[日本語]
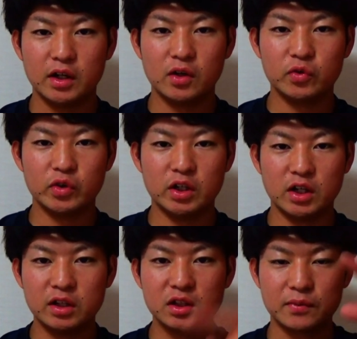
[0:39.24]
本当に
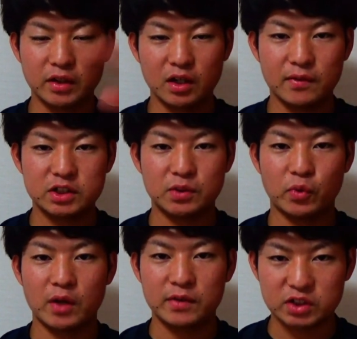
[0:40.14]
ランダムで選ばせて
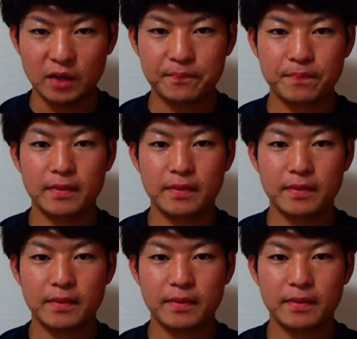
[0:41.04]
もらいました。